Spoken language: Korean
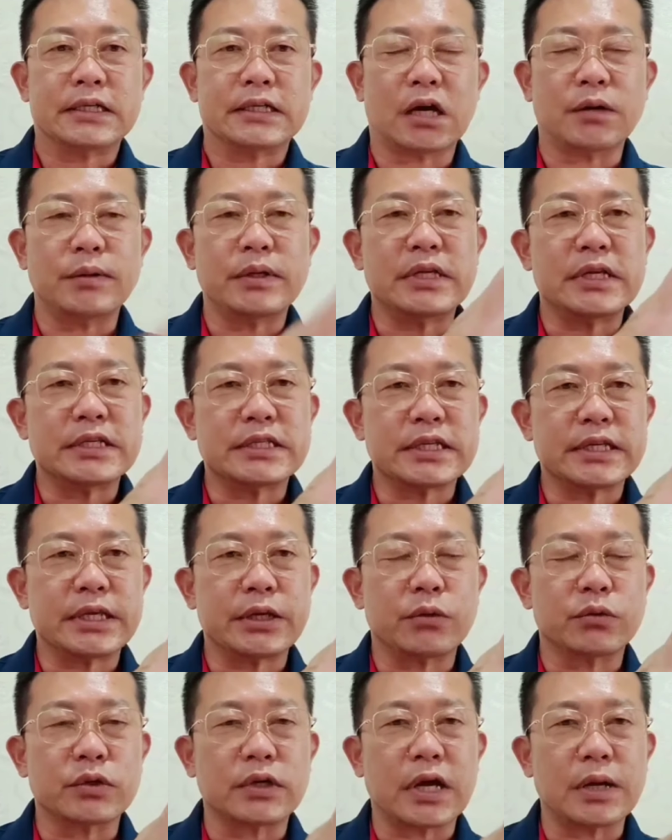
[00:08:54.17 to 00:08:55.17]
아, 다만
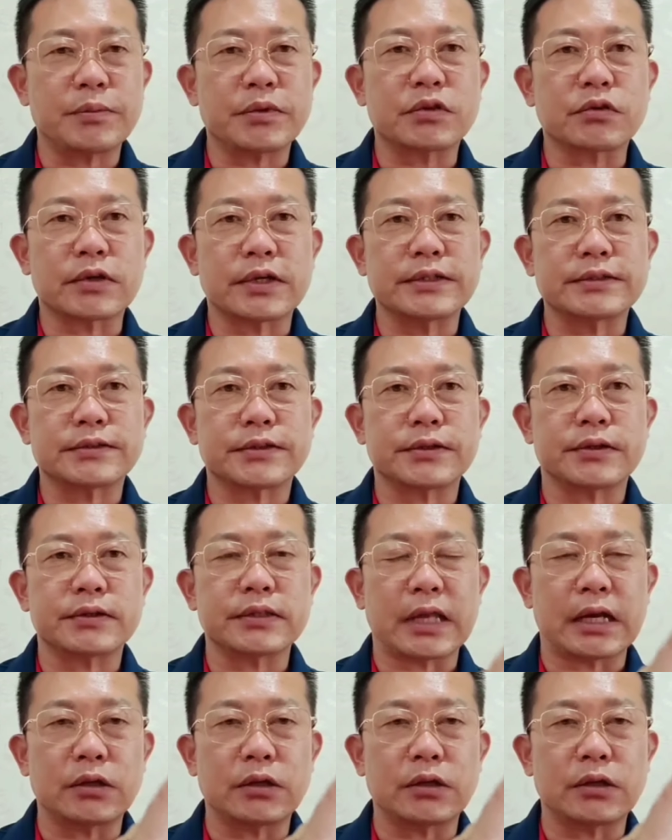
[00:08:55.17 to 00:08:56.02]
일진이 오늘 합이 들어와 있어요.